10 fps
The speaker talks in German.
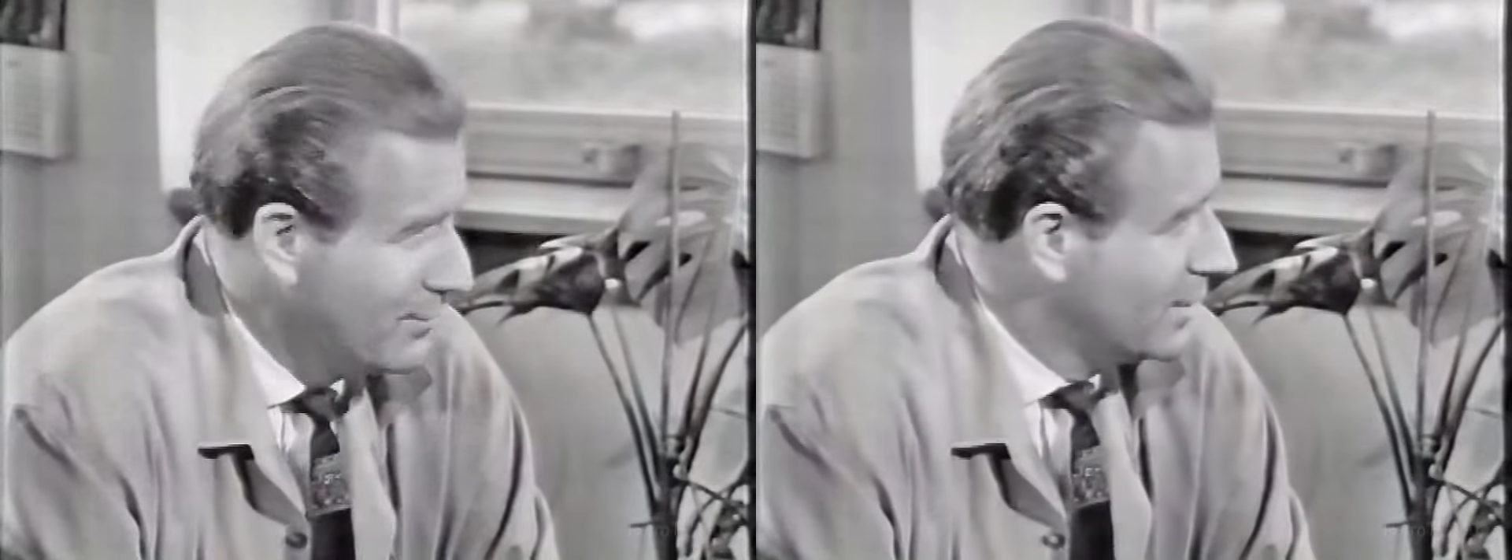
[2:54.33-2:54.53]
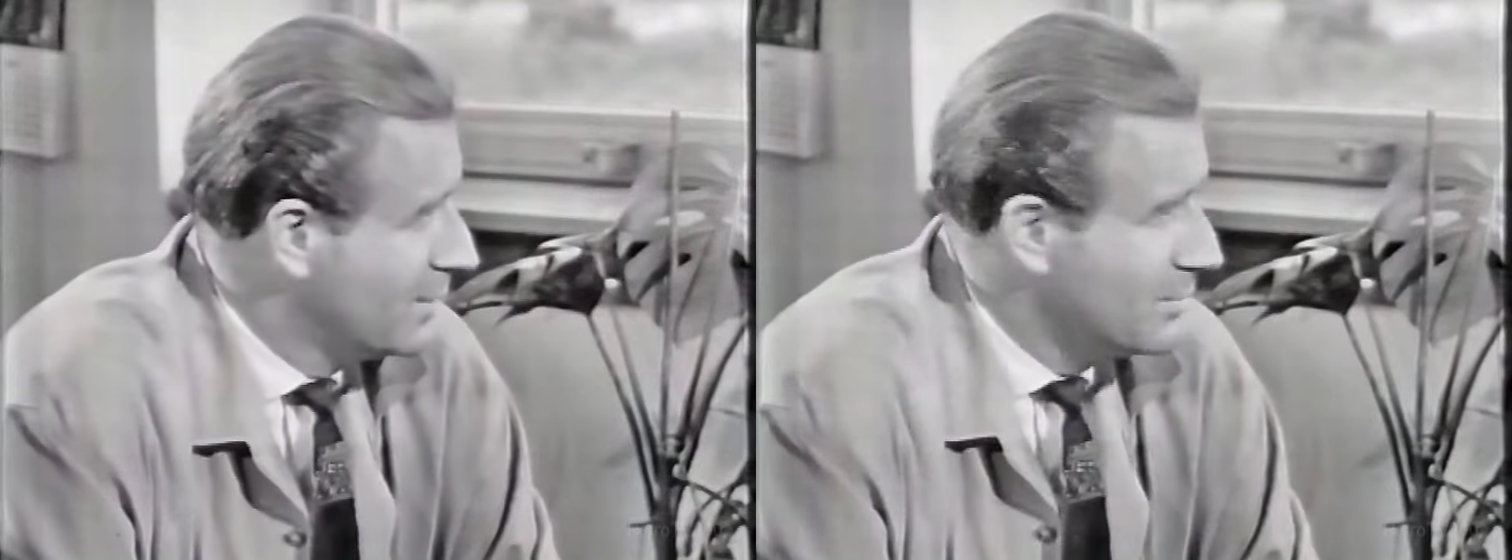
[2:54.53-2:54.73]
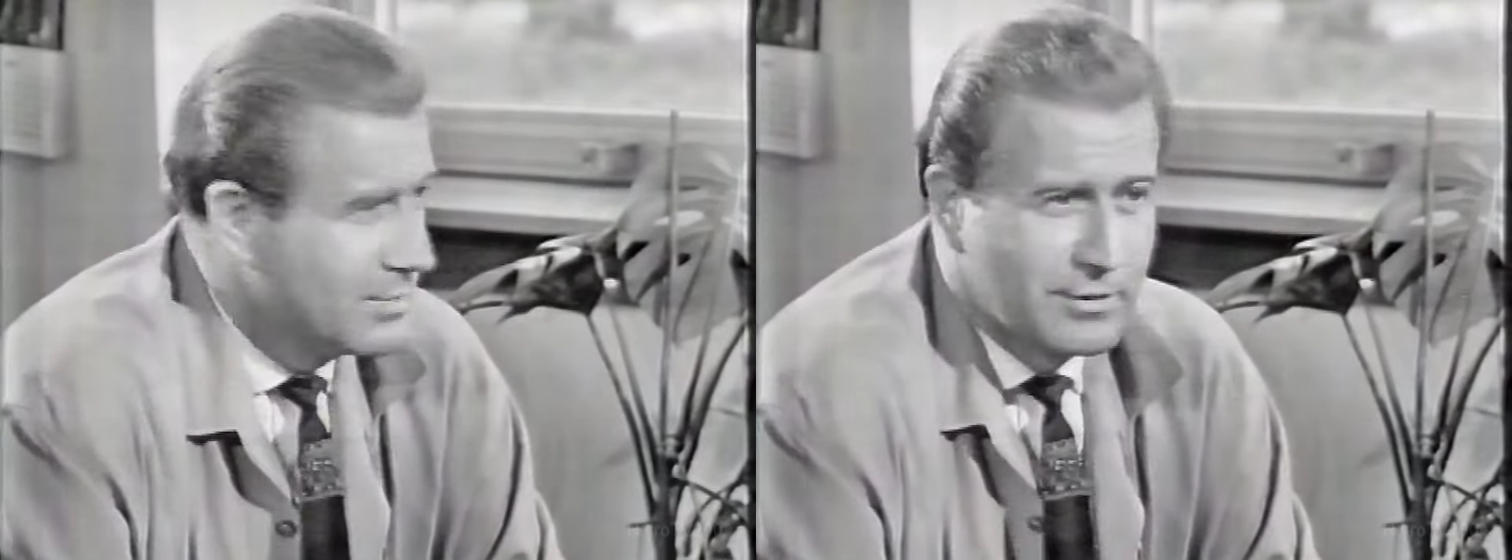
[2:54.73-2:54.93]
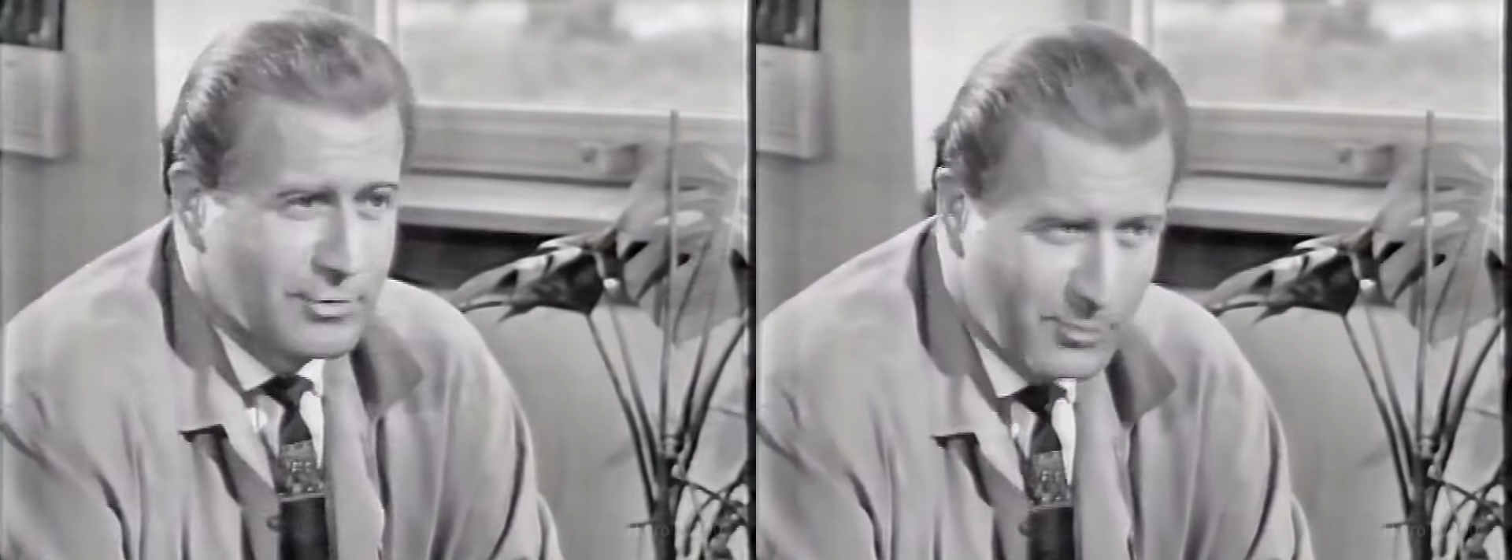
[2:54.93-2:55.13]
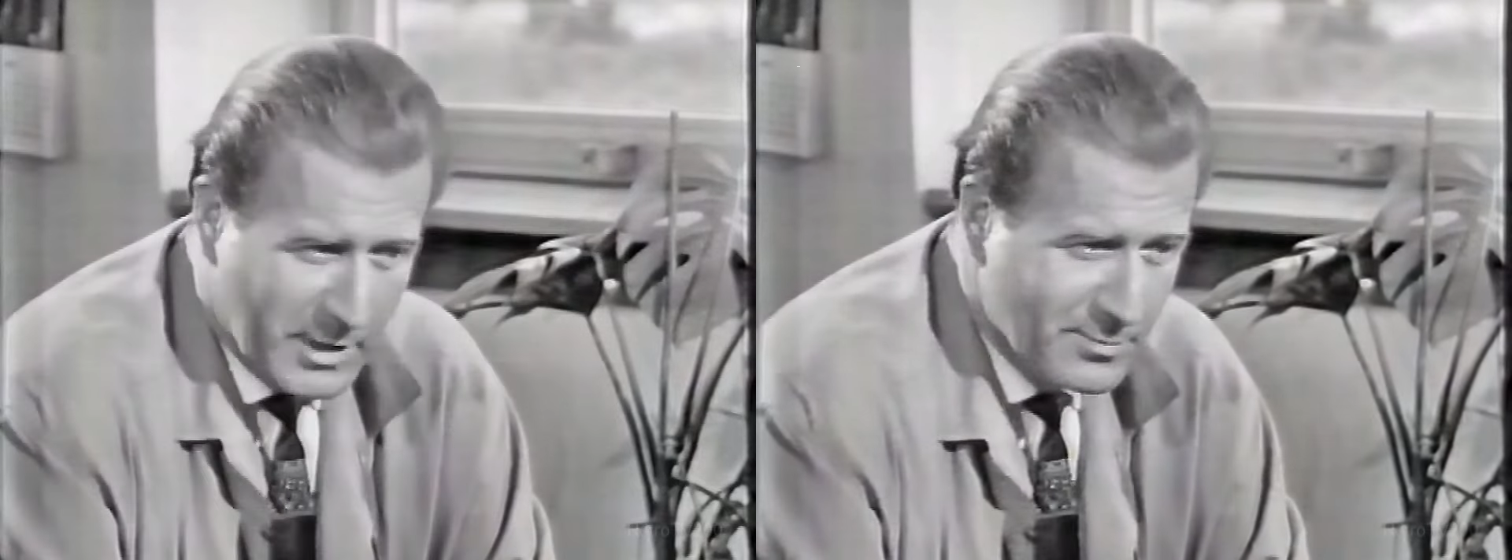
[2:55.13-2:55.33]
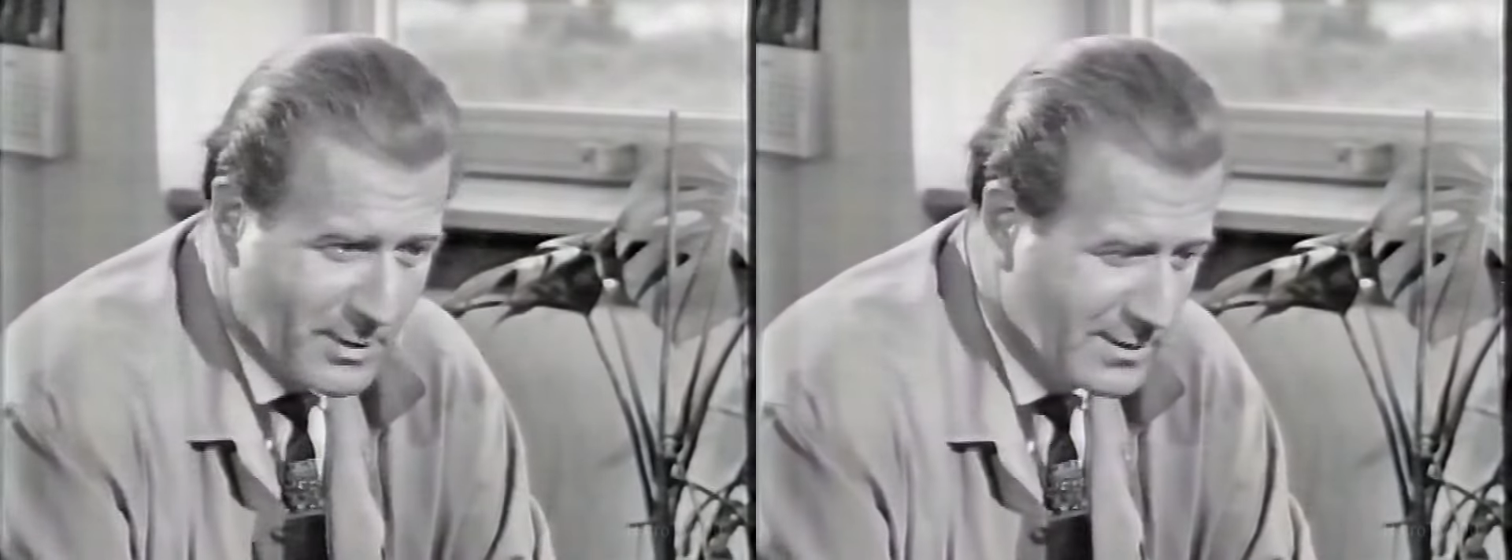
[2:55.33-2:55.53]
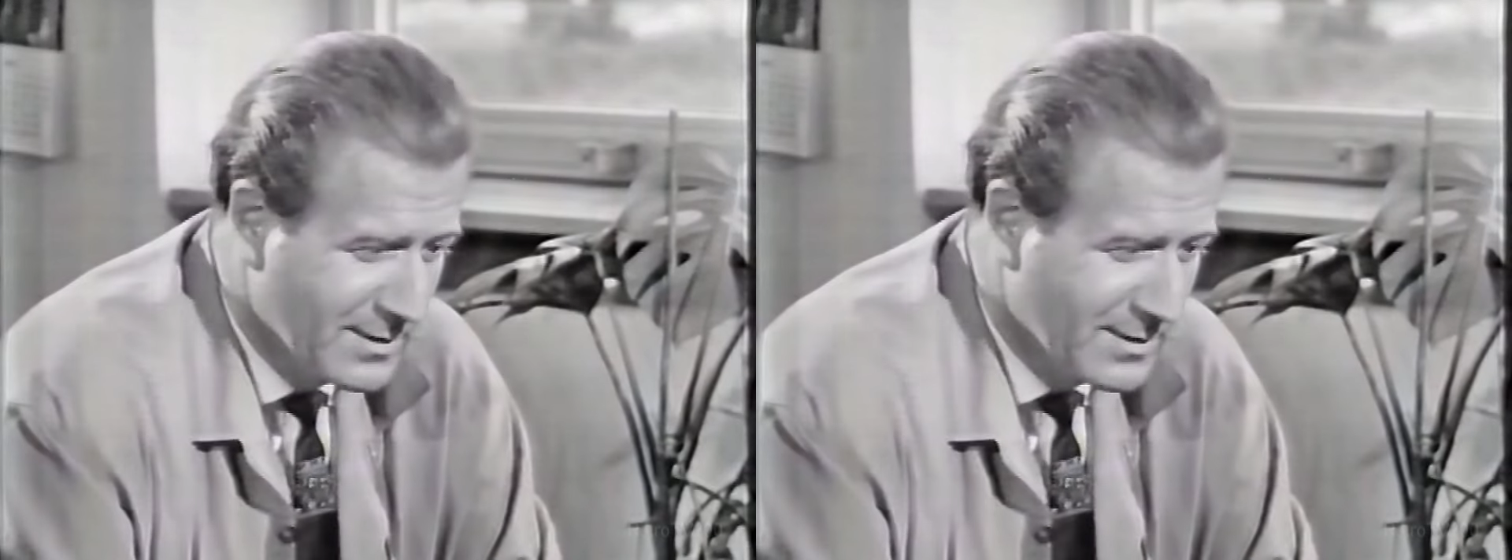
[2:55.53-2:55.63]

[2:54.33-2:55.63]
vielleicht ein bisschen Spaß machen,